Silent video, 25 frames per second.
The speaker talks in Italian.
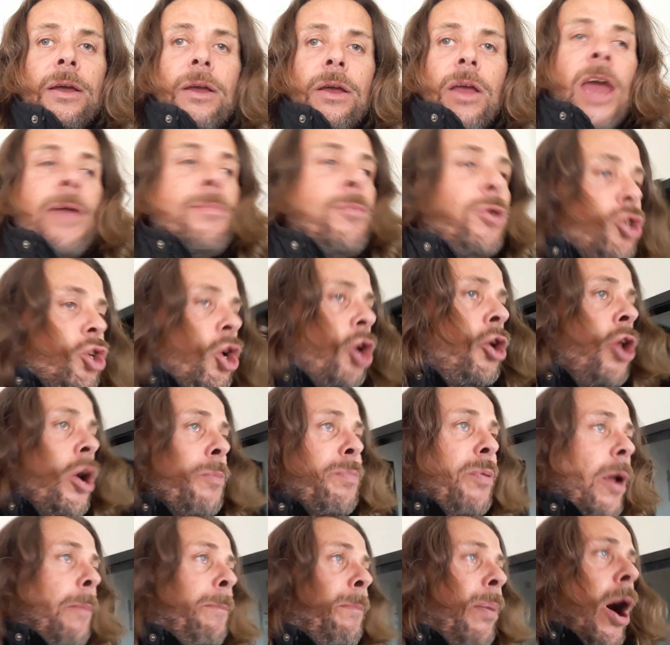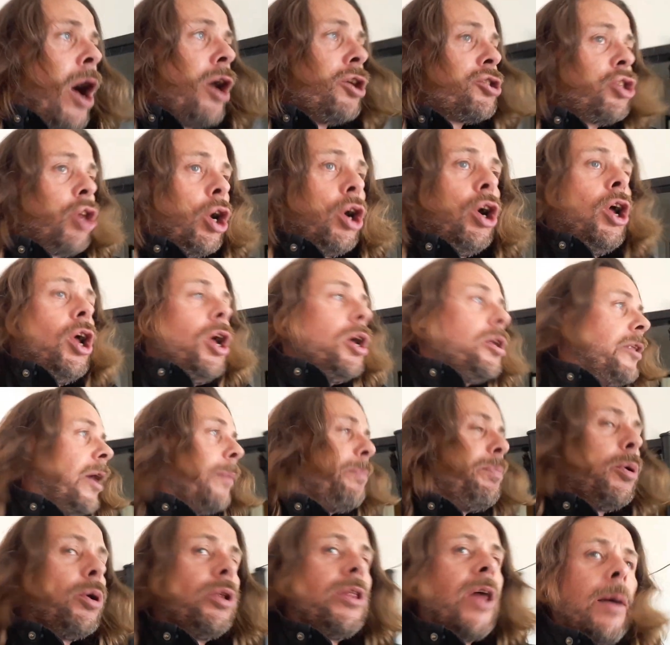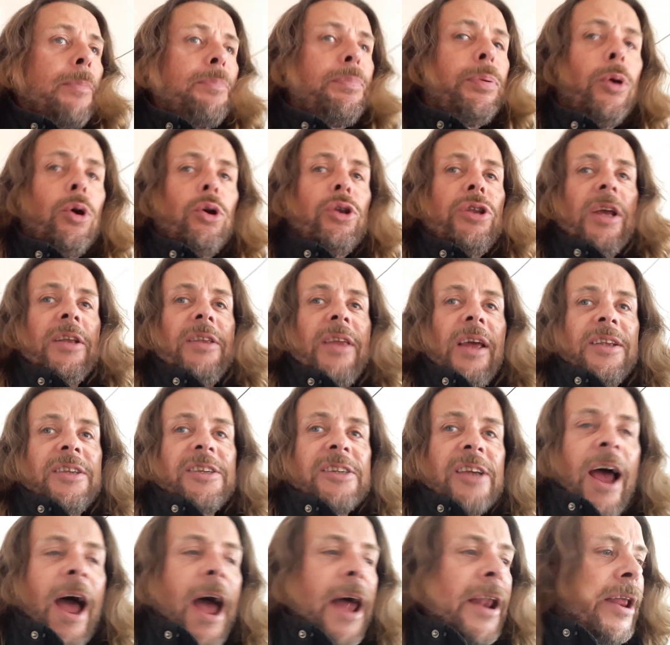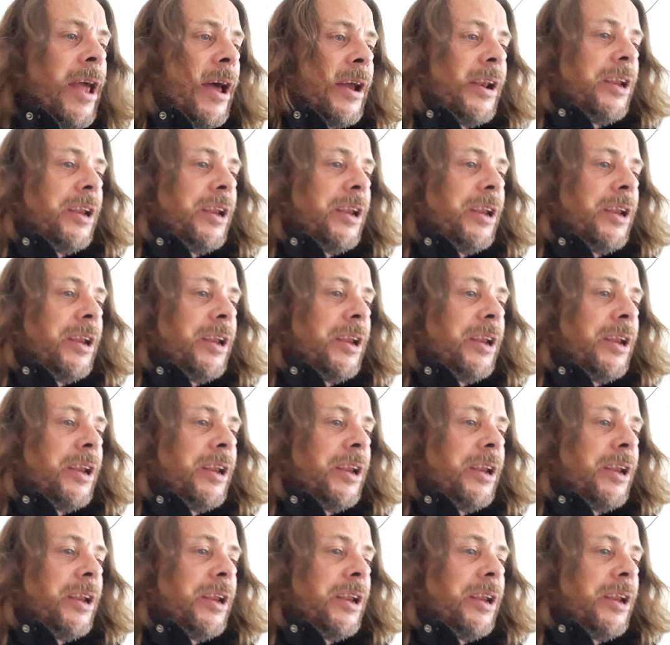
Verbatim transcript: E mi sono proposto da più, da più di dieci anni a